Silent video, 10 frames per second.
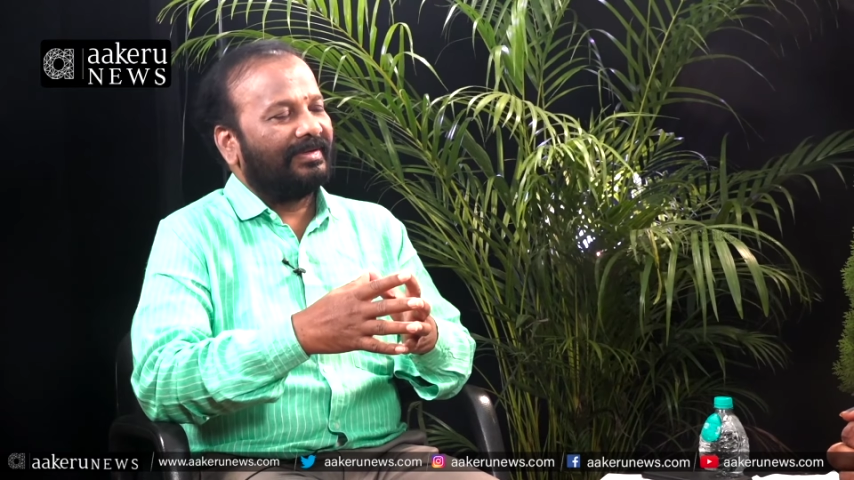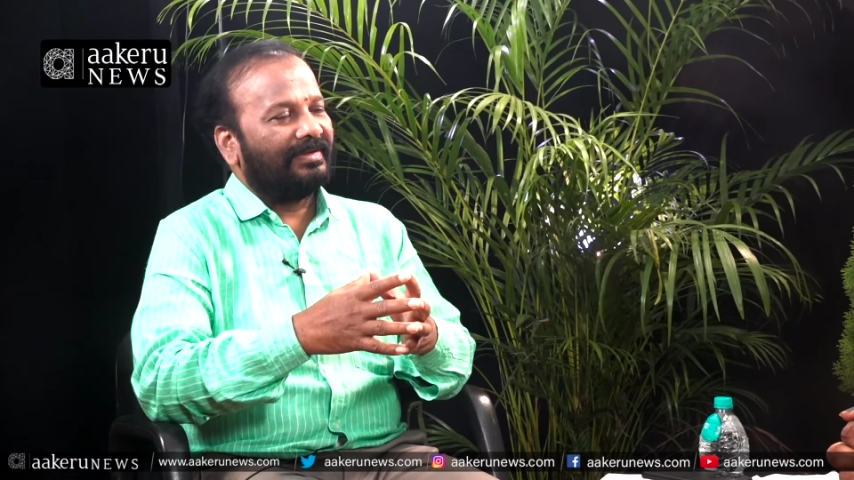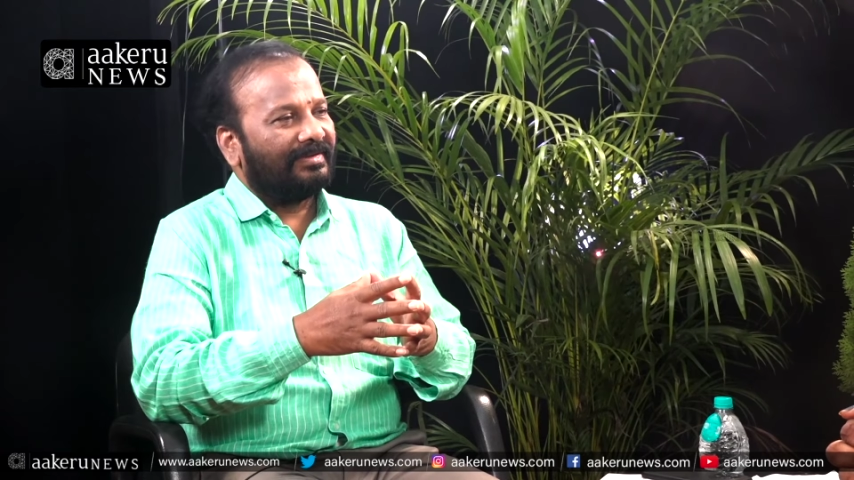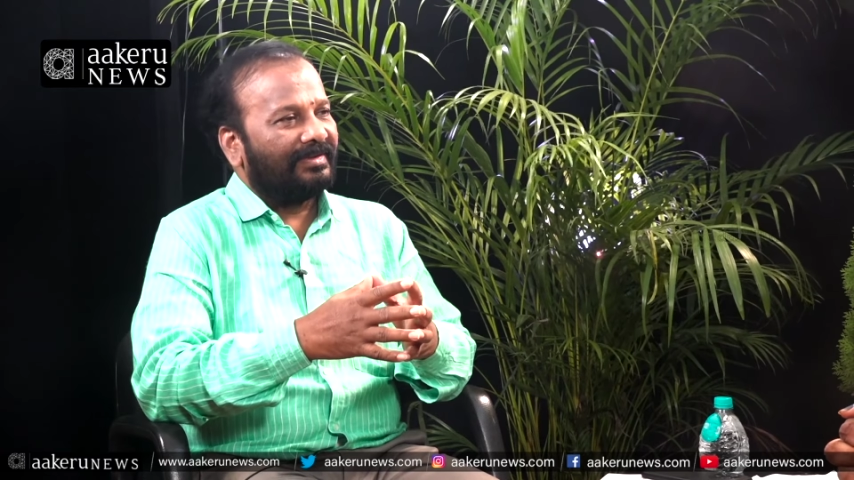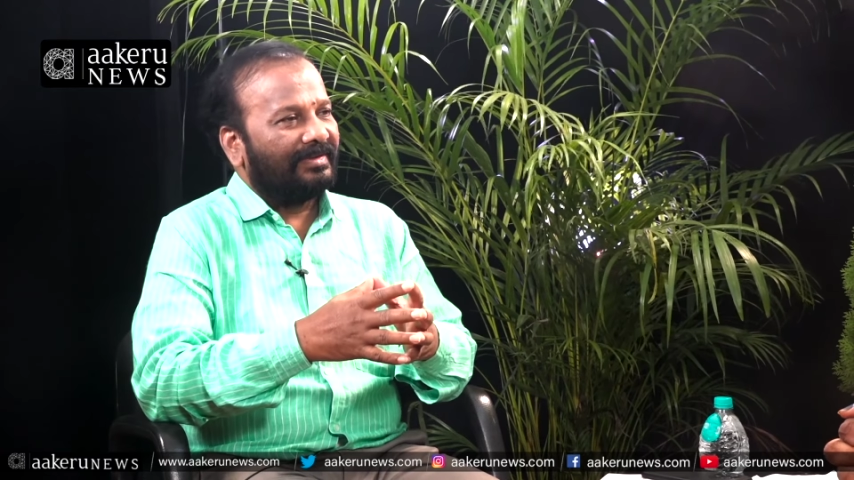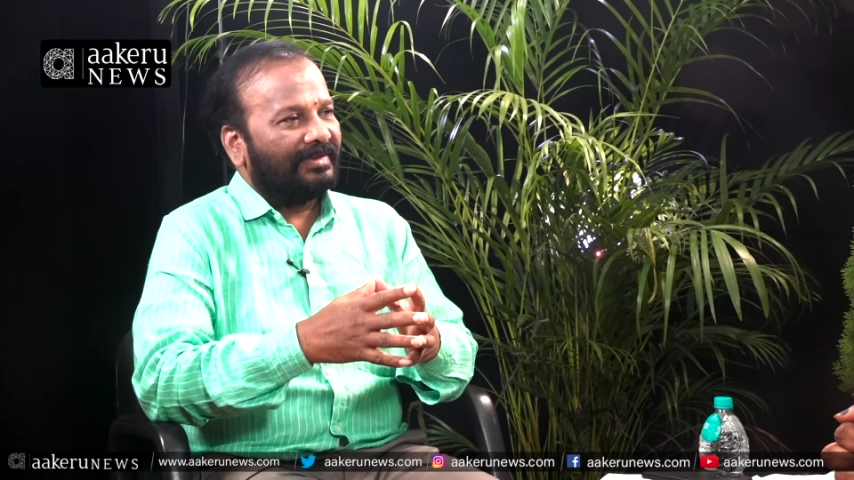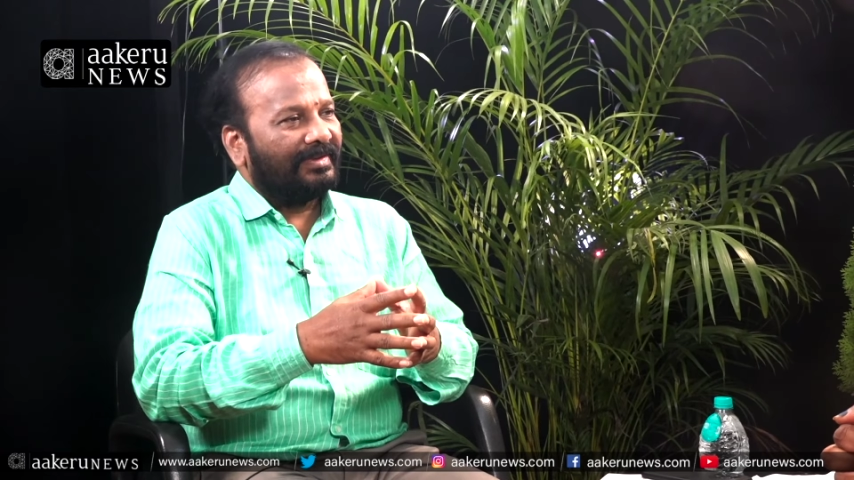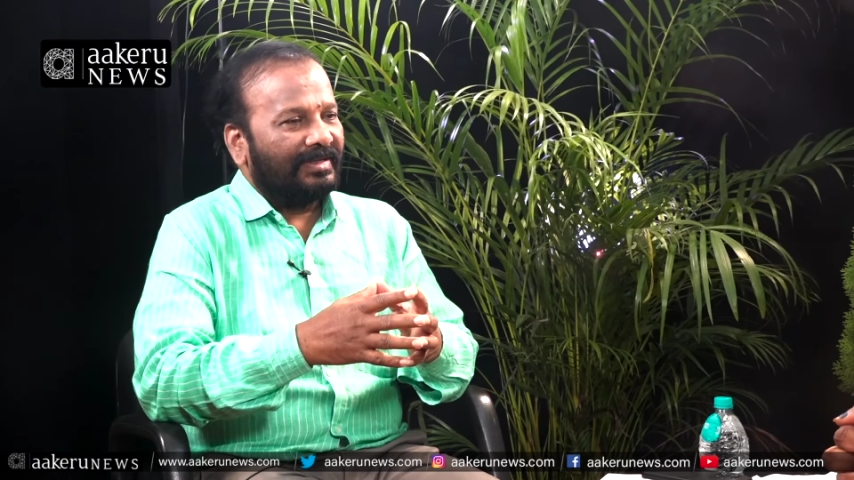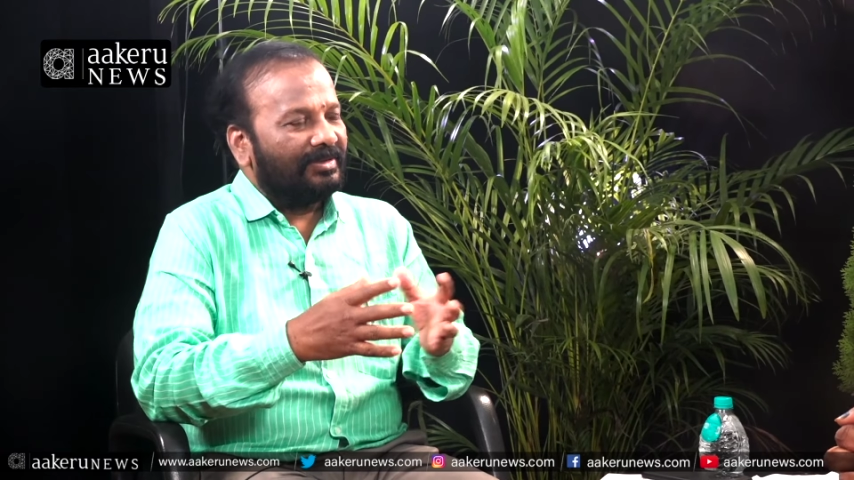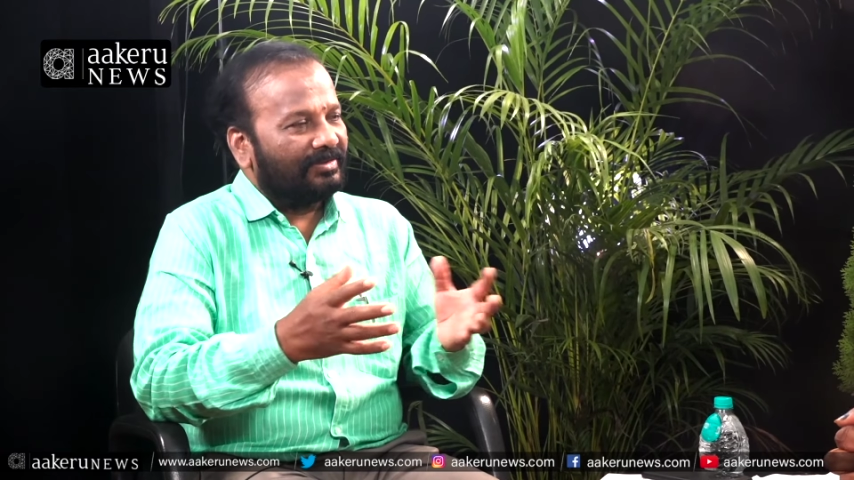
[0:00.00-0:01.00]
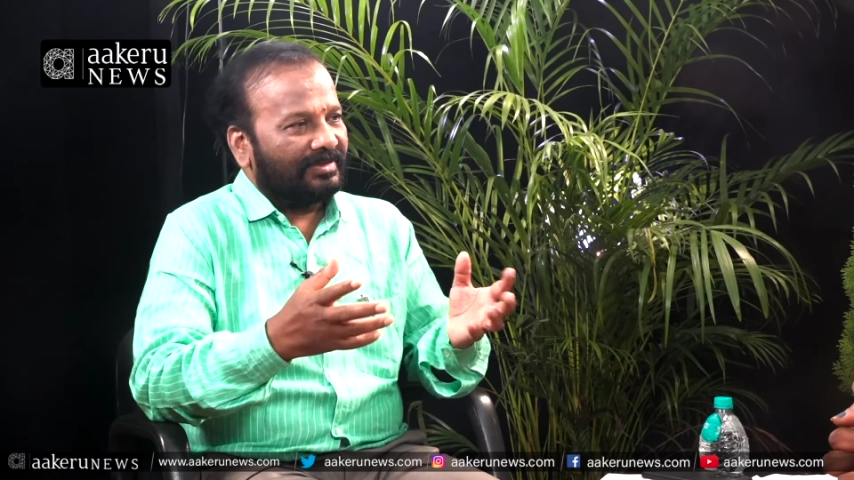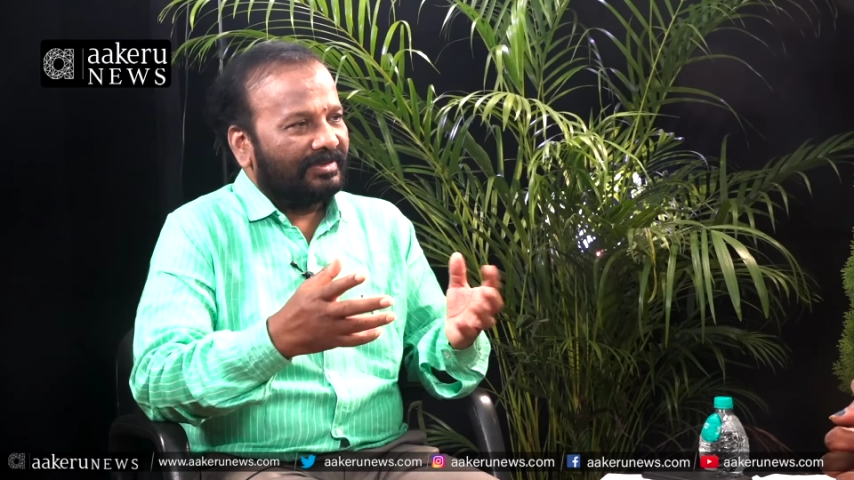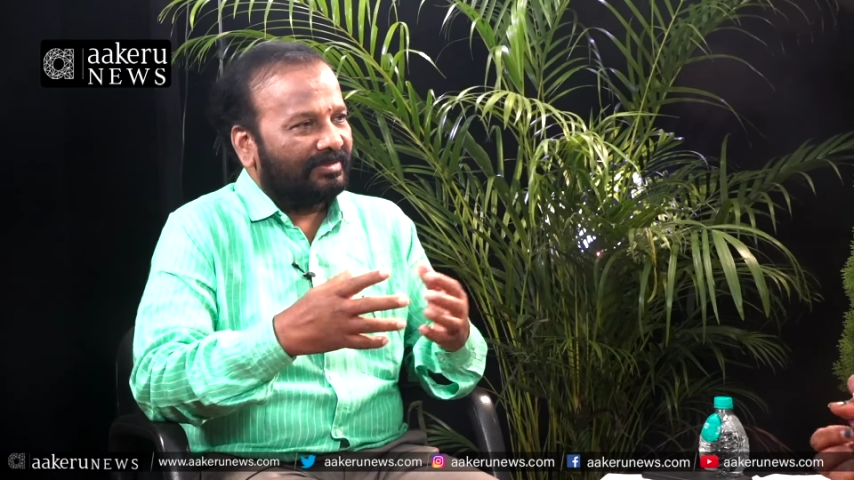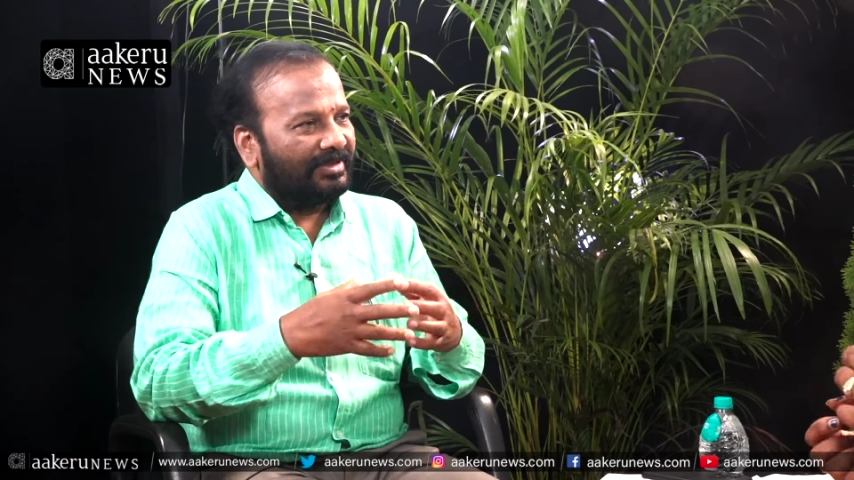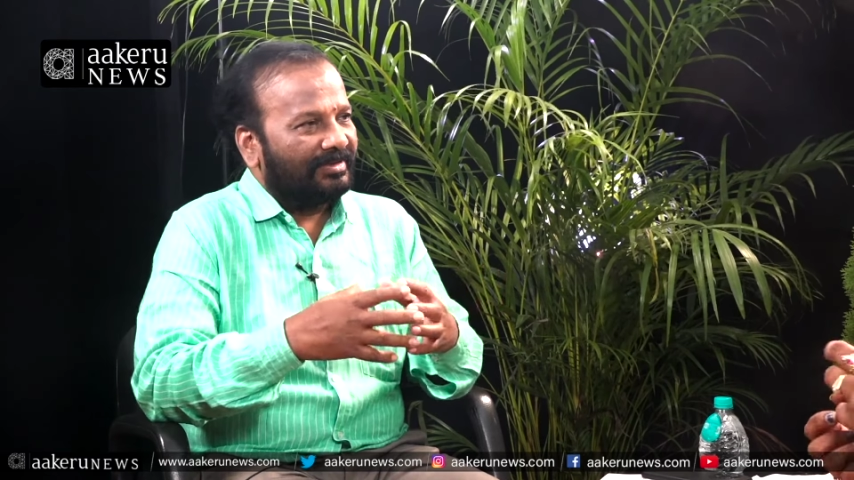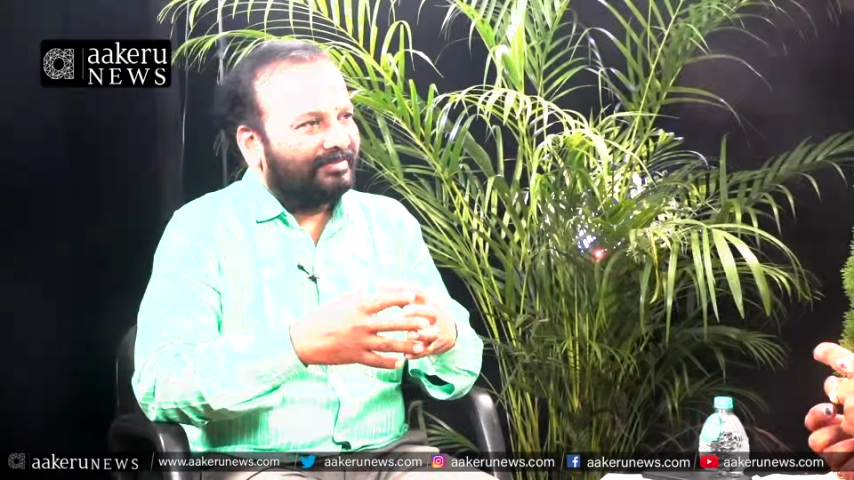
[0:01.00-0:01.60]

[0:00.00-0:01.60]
అని ఇది ఒకసారి చెప్పండి